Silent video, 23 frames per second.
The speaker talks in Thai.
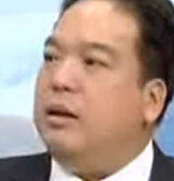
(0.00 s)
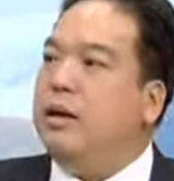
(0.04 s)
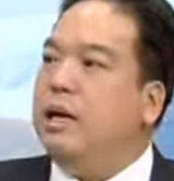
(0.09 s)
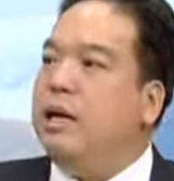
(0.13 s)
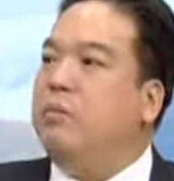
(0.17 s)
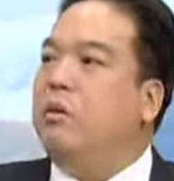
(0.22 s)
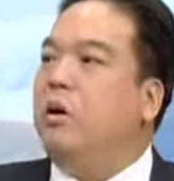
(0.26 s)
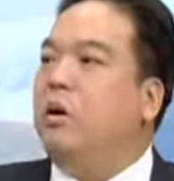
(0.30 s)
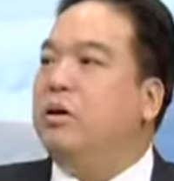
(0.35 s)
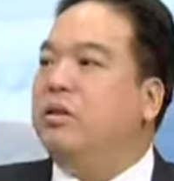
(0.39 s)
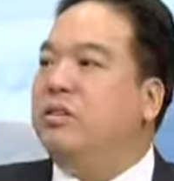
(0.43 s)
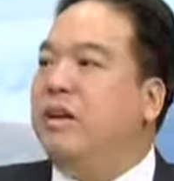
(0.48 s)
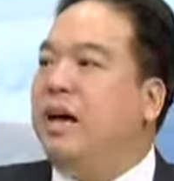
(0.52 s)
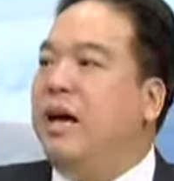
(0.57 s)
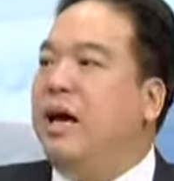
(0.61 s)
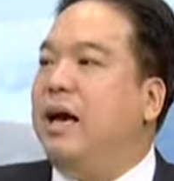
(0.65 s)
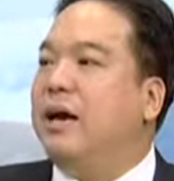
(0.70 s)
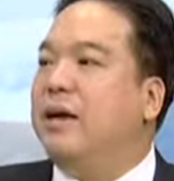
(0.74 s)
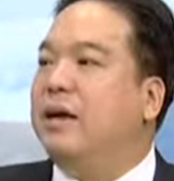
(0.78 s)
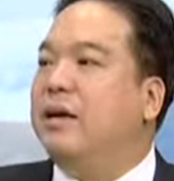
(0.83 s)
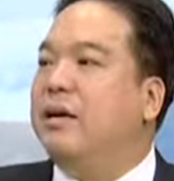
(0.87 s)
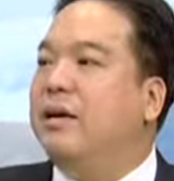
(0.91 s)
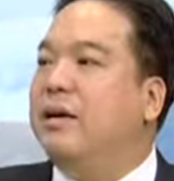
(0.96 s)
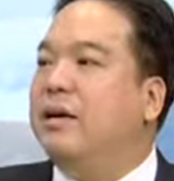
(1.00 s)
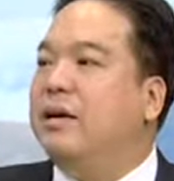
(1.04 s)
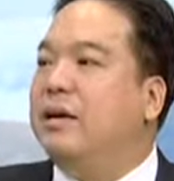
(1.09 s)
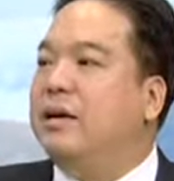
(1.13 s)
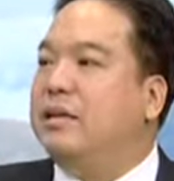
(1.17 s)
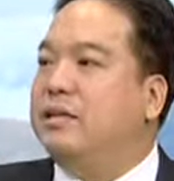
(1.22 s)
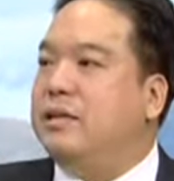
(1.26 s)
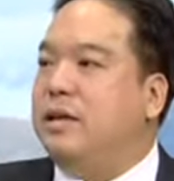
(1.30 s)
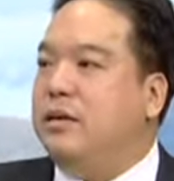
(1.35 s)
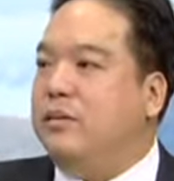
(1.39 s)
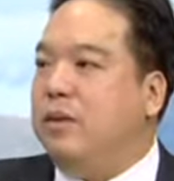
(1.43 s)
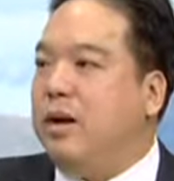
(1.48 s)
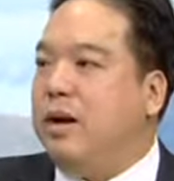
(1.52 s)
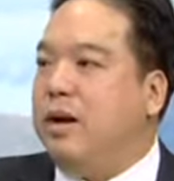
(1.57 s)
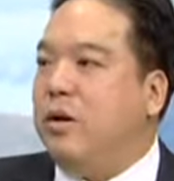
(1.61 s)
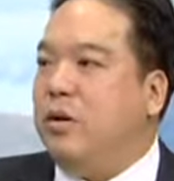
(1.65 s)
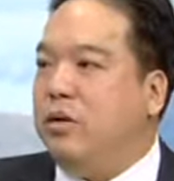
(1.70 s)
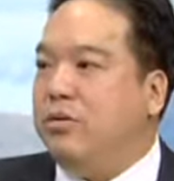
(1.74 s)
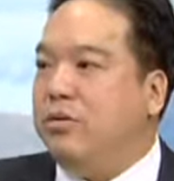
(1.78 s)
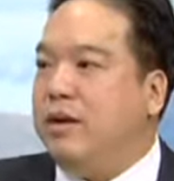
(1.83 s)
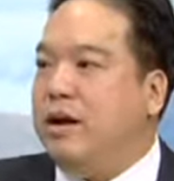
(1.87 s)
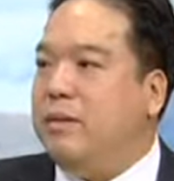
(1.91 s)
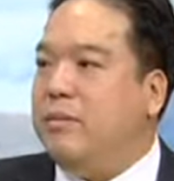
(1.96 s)
เริ่มก่อสร้างใช้เวลา
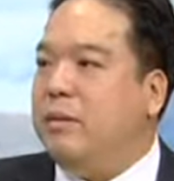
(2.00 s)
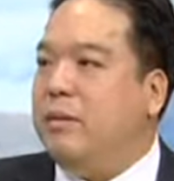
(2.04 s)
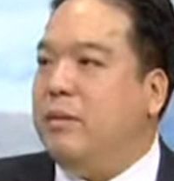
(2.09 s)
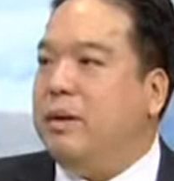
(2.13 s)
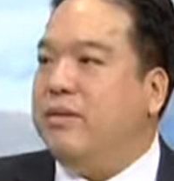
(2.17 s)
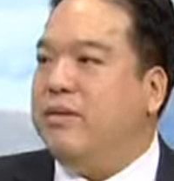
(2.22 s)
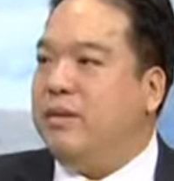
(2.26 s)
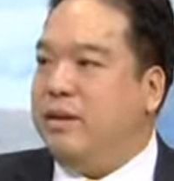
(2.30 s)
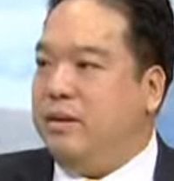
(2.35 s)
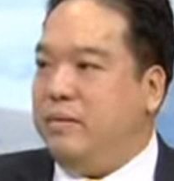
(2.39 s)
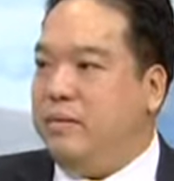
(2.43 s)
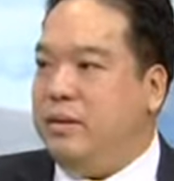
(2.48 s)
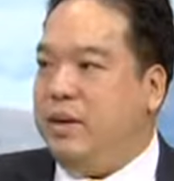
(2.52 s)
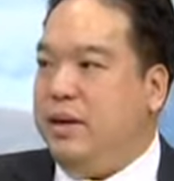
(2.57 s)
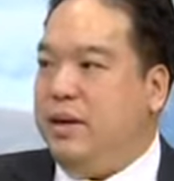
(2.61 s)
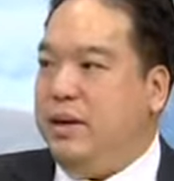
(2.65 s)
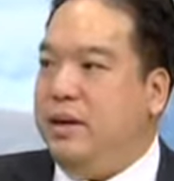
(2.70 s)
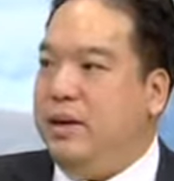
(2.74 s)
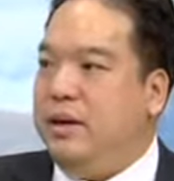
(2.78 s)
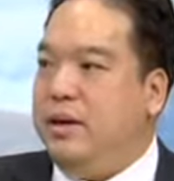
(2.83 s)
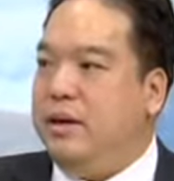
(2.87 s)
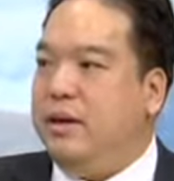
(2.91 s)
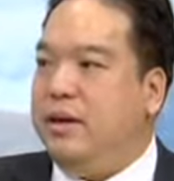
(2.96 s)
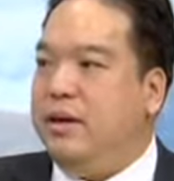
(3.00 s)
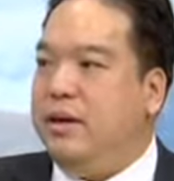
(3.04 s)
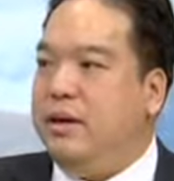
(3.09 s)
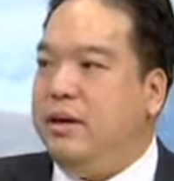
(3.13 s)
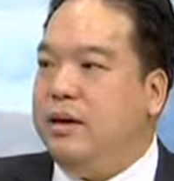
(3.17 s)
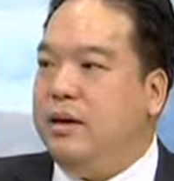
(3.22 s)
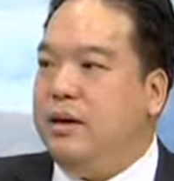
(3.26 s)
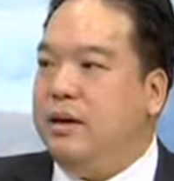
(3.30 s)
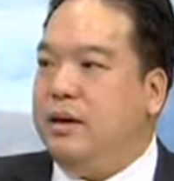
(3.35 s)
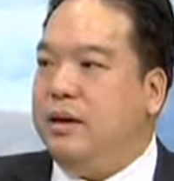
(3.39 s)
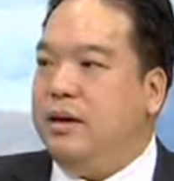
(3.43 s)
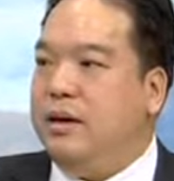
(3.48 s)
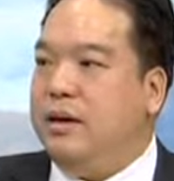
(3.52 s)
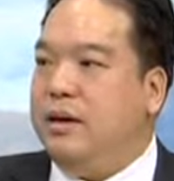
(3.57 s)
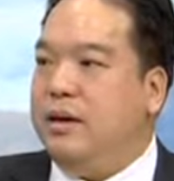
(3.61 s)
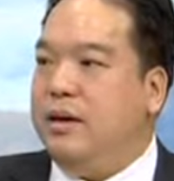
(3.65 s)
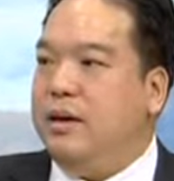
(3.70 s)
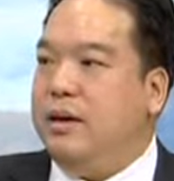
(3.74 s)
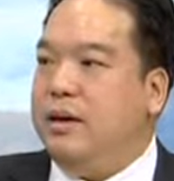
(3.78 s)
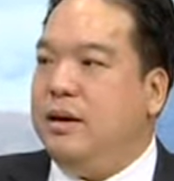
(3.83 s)
ก่อสร้างประมาณ 4 ปี แทรมนี้สร้างเลย